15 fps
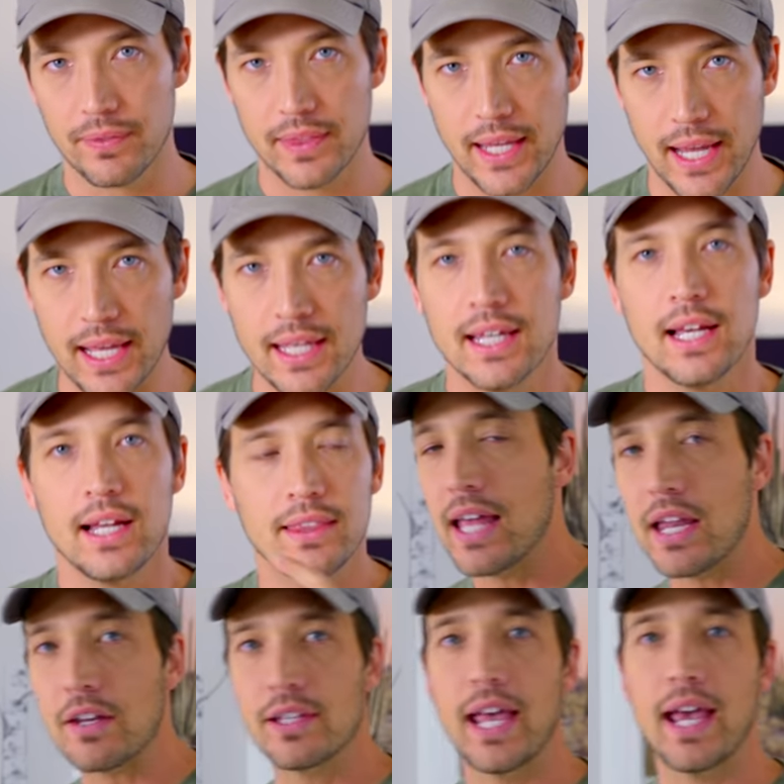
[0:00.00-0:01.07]
ね、
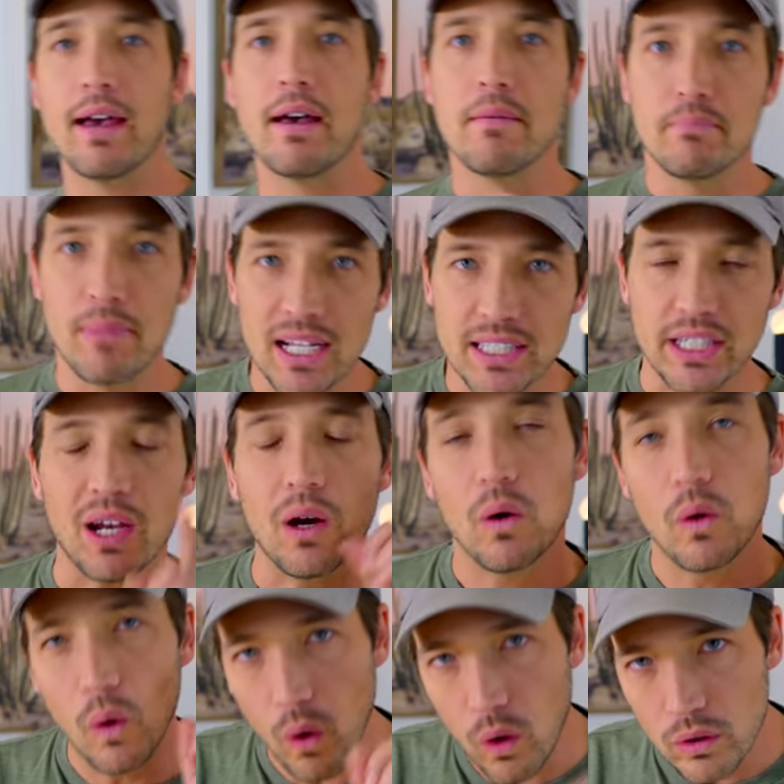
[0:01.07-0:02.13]
なのでマジ
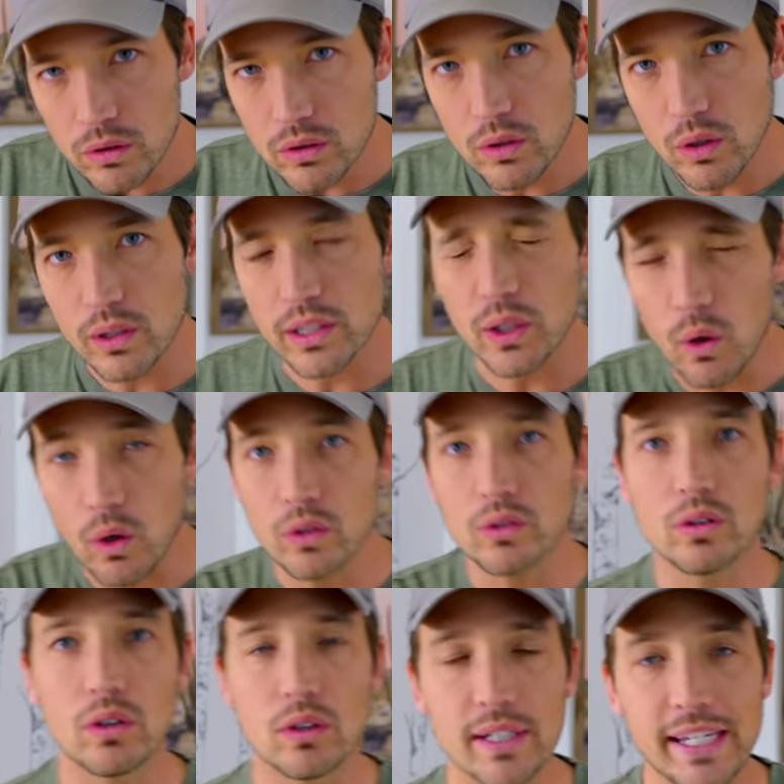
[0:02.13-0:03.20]
本当
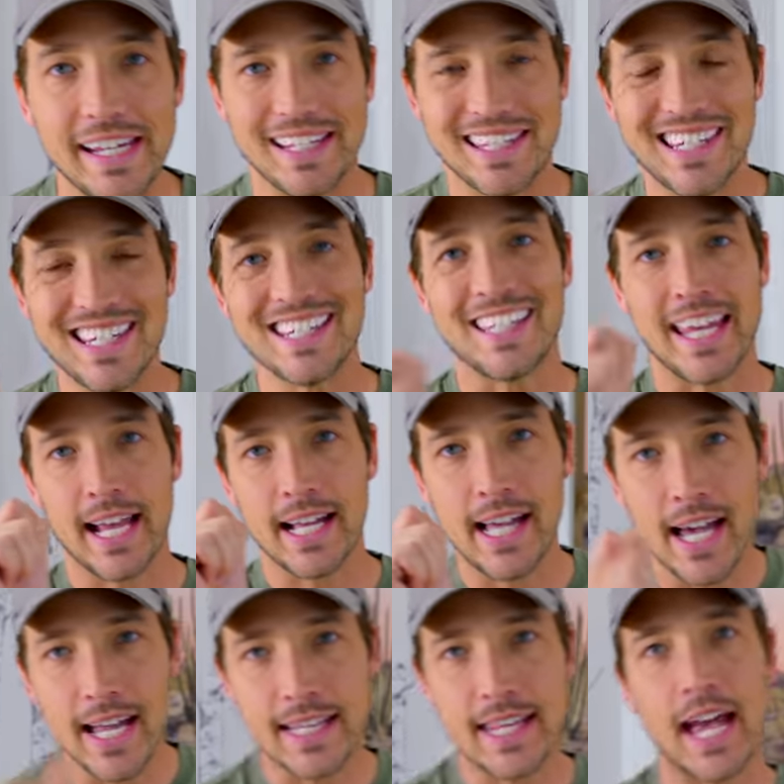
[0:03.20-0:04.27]
に人生
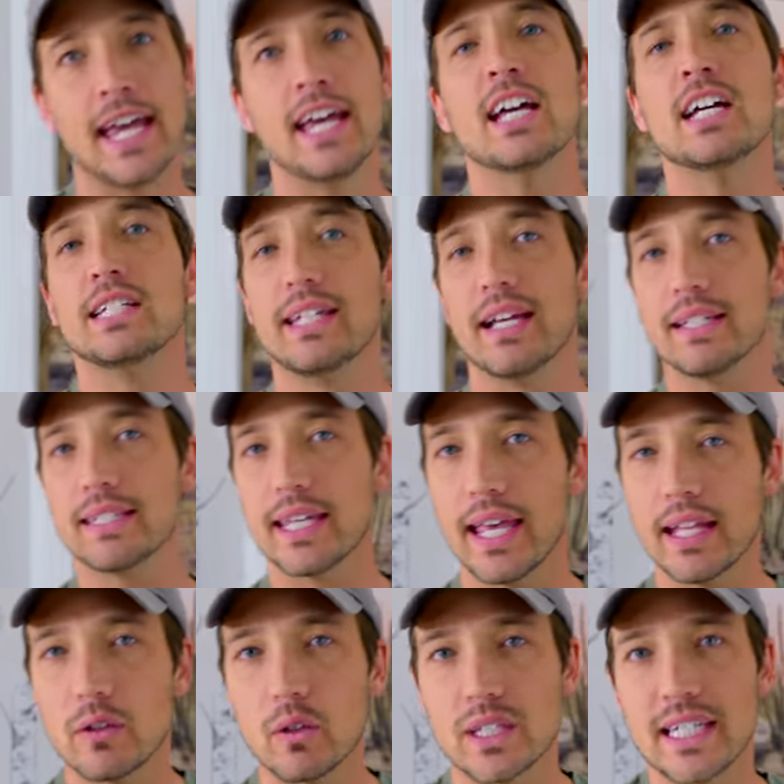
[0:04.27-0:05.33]
変えたい、幸せ
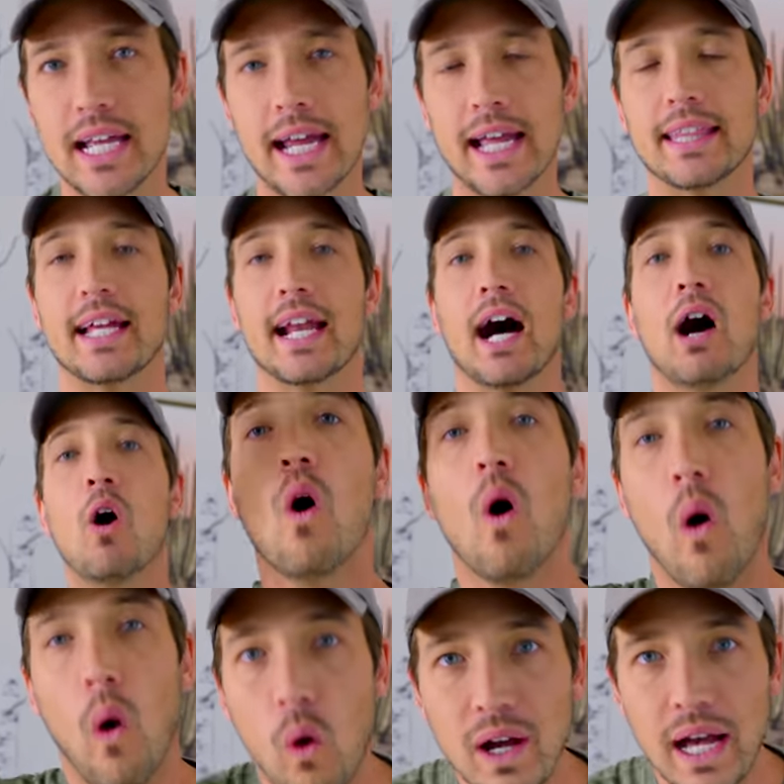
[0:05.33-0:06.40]
ゲットしたいんやったら
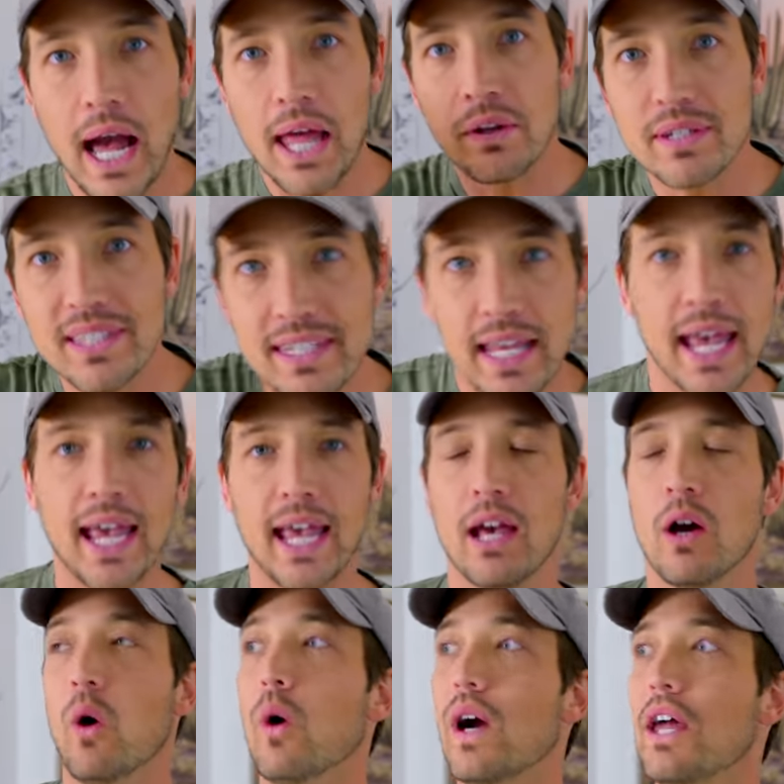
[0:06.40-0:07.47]
他の
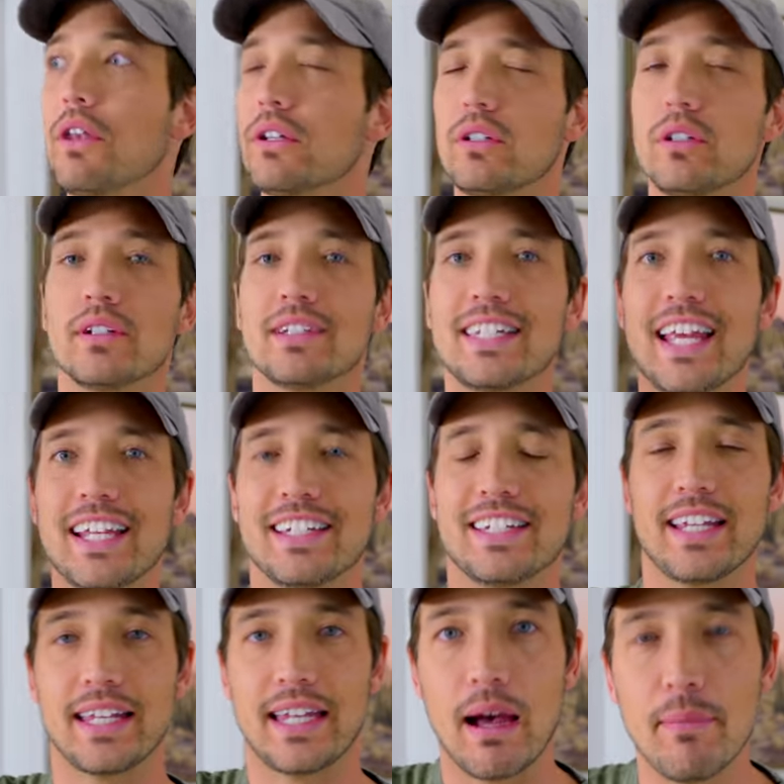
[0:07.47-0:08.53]
人のせいに
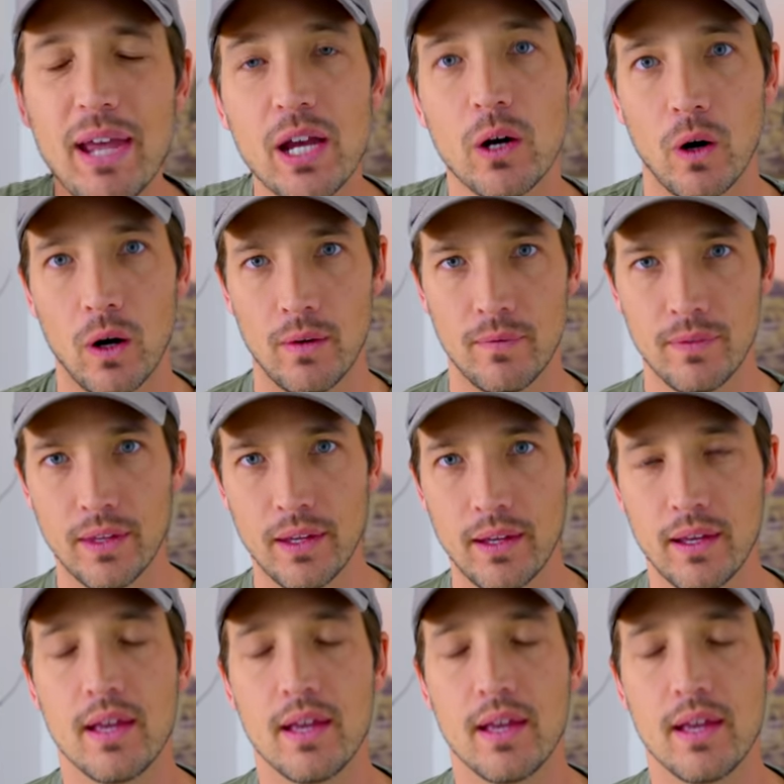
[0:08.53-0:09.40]
しちゃダメよ。